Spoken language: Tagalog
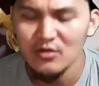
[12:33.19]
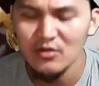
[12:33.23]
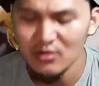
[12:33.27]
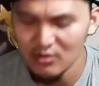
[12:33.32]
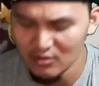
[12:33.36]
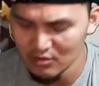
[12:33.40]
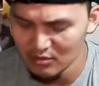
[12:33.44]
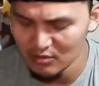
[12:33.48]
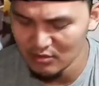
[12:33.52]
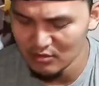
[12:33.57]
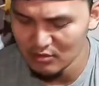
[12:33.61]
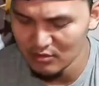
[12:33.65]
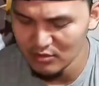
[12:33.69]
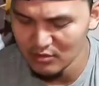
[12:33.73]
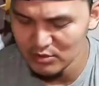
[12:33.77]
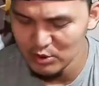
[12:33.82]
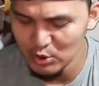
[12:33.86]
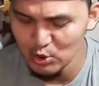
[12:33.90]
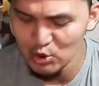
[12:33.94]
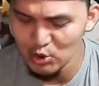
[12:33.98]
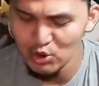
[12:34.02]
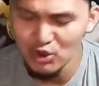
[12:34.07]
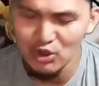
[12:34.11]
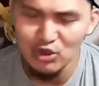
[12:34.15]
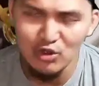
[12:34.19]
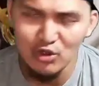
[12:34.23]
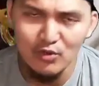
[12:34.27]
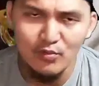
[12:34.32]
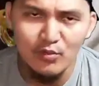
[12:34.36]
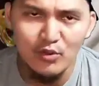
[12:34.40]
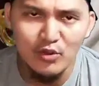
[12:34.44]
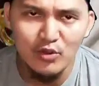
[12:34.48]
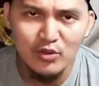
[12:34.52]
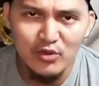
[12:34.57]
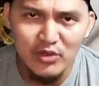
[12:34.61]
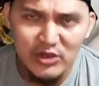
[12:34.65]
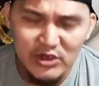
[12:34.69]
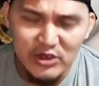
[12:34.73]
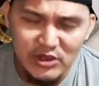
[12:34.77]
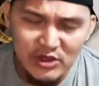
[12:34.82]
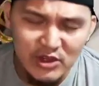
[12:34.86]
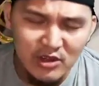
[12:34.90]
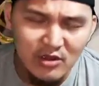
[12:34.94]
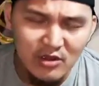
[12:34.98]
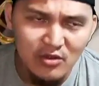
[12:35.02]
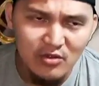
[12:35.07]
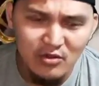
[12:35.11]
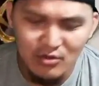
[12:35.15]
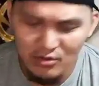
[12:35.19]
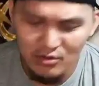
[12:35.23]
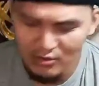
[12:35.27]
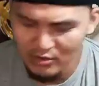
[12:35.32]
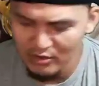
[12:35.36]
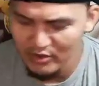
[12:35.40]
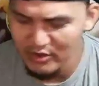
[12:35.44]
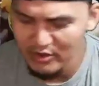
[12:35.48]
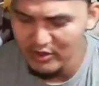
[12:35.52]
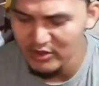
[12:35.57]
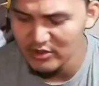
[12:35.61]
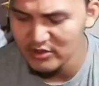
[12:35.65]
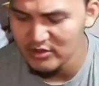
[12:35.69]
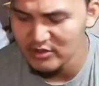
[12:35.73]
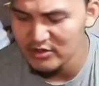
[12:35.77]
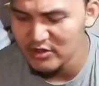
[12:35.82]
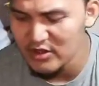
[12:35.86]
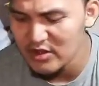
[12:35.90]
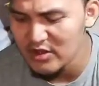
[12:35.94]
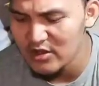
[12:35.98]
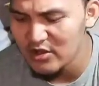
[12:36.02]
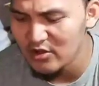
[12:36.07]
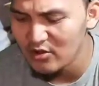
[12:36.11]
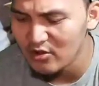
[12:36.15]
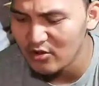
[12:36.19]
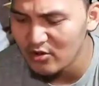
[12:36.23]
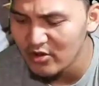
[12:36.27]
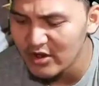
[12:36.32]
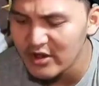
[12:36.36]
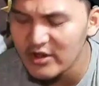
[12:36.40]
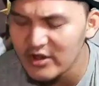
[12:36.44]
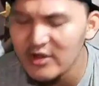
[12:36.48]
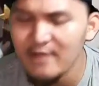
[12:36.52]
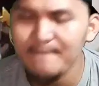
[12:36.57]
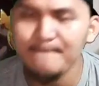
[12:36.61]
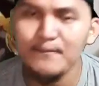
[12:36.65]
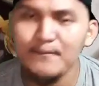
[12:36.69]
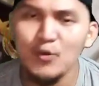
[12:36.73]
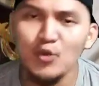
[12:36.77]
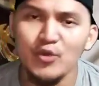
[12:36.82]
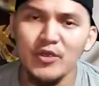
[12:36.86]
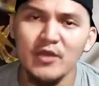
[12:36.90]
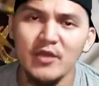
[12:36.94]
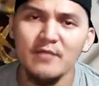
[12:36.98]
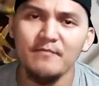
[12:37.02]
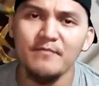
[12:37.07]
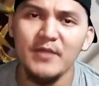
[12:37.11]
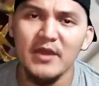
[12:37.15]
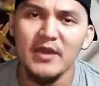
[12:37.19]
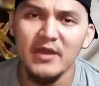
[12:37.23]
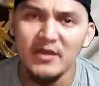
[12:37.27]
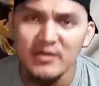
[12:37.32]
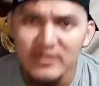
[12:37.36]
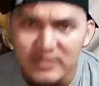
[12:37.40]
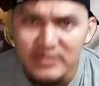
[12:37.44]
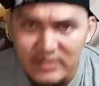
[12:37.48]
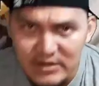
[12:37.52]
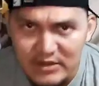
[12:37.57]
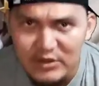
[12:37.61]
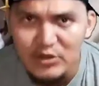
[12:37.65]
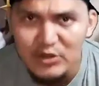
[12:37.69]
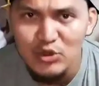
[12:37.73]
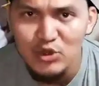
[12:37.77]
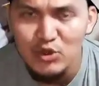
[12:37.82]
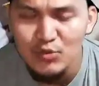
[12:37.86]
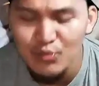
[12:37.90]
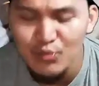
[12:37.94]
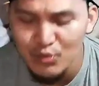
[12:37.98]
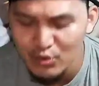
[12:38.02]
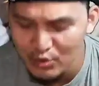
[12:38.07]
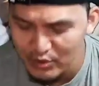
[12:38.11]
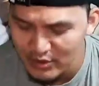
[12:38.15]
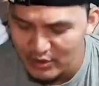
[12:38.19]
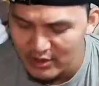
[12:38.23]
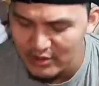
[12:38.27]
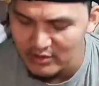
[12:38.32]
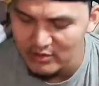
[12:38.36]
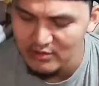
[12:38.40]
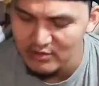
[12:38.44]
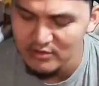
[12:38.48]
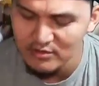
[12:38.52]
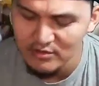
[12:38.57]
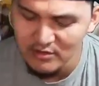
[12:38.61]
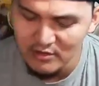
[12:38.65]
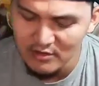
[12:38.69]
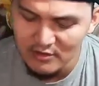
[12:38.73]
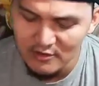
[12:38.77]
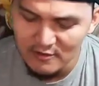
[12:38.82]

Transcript: O, oh, sundin nyo po yung giya ko or hindi. Okay lang po yan. Para sa inyo po yan. No?